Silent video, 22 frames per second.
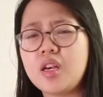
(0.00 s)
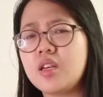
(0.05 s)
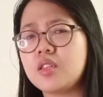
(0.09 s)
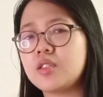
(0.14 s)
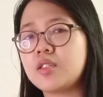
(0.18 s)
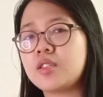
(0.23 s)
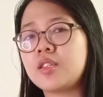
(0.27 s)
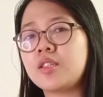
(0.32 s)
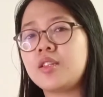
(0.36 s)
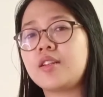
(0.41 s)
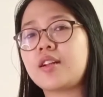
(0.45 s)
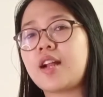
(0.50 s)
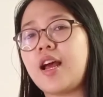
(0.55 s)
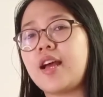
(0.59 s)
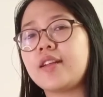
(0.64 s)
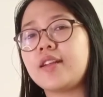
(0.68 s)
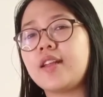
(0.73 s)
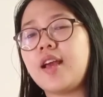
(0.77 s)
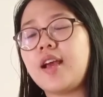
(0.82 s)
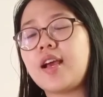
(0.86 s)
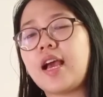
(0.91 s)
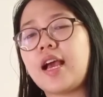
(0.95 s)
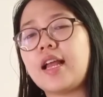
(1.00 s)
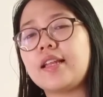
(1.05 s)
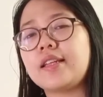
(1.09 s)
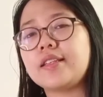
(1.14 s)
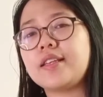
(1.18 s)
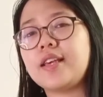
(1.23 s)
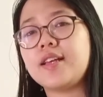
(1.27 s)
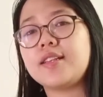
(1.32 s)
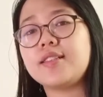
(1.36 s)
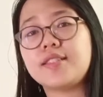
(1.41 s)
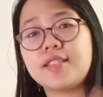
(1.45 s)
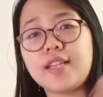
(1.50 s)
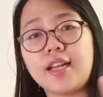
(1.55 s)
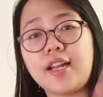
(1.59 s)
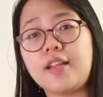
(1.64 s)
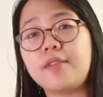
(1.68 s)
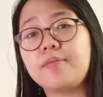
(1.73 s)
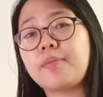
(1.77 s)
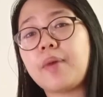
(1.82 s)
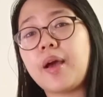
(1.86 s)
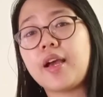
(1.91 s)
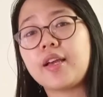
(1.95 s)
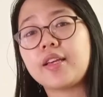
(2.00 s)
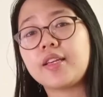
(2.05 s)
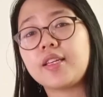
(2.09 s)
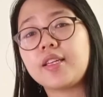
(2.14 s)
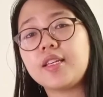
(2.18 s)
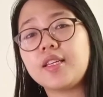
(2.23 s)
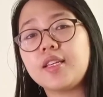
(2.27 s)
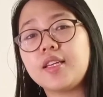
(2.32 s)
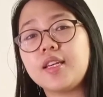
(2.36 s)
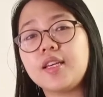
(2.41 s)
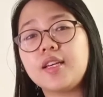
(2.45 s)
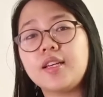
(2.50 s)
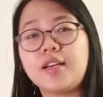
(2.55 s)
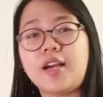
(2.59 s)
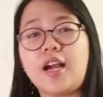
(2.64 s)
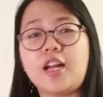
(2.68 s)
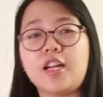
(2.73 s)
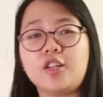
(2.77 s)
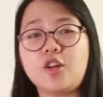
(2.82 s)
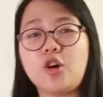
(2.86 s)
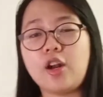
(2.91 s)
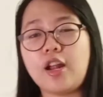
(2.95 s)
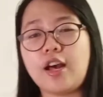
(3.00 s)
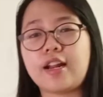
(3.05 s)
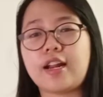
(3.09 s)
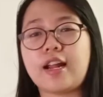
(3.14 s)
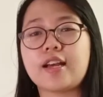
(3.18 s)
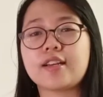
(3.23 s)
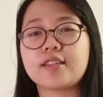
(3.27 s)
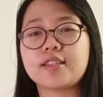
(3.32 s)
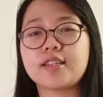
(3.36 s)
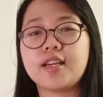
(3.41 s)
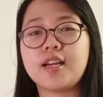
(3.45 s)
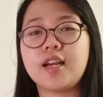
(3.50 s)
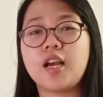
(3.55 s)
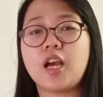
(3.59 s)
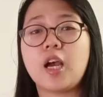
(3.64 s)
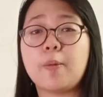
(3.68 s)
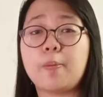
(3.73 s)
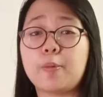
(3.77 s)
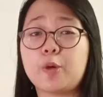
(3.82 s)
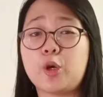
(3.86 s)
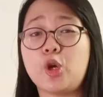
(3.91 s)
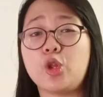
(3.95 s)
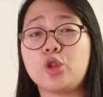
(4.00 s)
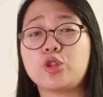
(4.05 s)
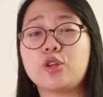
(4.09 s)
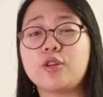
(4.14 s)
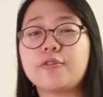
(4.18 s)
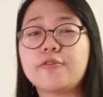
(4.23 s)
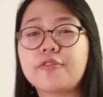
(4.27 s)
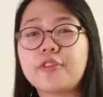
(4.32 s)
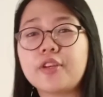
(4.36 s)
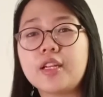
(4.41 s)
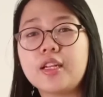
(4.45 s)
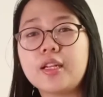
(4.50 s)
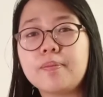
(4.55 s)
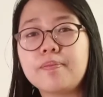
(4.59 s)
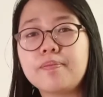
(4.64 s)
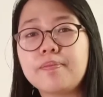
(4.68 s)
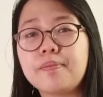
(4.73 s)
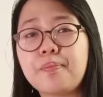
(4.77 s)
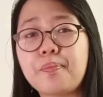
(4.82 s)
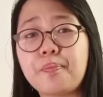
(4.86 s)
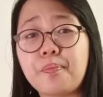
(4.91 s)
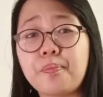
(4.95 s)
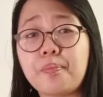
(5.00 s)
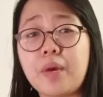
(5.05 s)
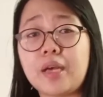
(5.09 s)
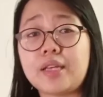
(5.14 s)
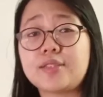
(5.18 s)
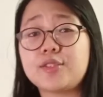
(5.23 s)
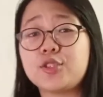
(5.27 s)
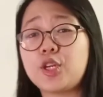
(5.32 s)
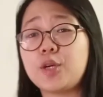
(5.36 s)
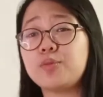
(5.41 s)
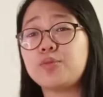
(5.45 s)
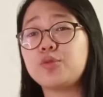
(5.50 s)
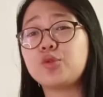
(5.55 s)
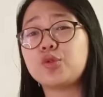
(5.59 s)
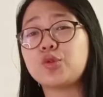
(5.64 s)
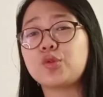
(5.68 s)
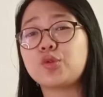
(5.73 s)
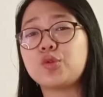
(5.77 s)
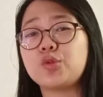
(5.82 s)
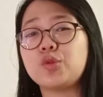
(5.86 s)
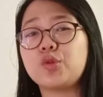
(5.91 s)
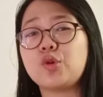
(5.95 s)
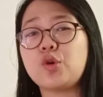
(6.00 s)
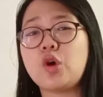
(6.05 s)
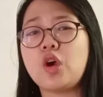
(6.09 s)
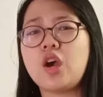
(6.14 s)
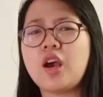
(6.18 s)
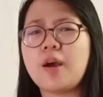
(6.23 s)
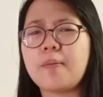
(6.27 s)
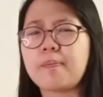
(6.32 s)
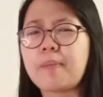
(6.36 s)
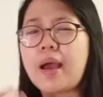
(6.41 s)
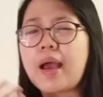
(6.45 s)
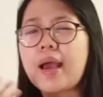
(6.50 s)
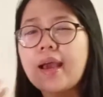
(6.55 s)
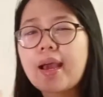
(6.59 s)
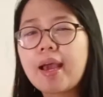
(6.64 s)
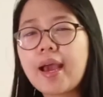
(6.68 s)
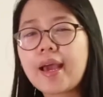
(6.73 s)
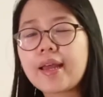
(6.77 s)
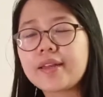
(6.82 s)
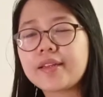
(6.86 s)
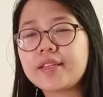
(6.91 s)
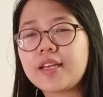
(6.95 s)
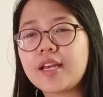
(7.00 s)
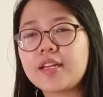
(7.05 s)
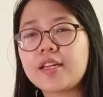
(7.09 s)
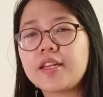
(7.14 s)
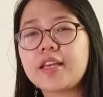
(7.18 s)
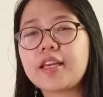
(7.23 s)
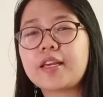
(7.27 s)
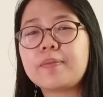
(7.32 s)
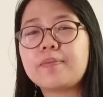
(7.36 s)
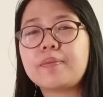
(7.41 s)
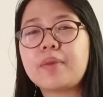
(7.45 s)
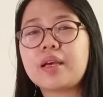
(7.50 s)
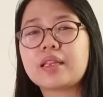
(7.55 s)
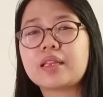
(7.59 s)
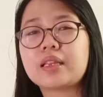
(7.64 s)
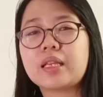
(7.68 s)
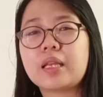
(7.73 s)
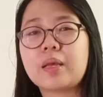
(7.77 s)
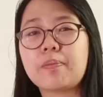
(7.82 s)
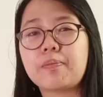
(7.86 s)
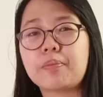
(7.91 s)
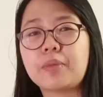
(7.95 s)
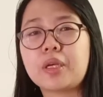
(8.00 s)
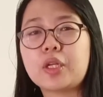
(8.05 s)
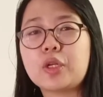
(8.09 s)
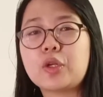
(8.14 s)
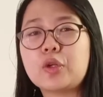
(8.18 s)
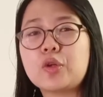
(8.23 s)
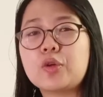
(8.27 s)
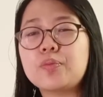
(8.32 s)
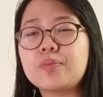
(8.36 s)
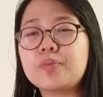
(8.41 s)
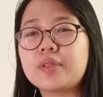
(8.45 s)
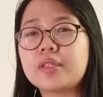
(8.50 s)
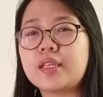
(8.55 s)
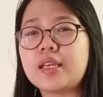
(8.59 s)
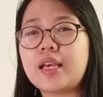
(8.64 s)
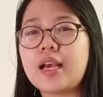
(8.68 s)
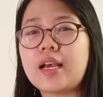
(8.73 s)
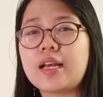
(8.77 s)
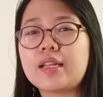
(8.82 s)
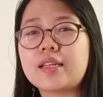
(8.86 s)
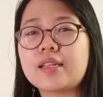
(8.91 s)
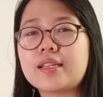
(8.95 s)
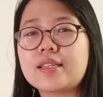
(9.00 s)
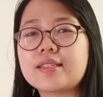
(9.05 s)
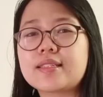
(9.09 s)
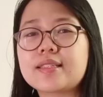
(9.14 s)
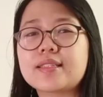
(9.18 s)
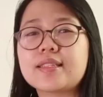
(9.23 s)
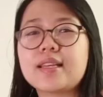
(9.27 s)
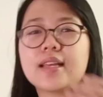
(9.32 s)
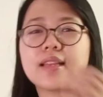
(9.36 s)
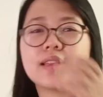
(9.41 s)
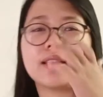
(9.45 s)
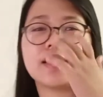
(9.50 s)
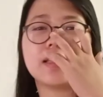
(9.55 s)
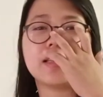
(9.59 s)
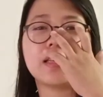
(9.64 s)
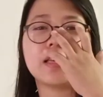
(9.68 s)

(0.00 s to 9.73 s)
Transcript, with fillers: Sesederhana kalian jalan pagi, kalian olahraga, menonton film, baca buku, makan yang nikmat, minum yang lezat,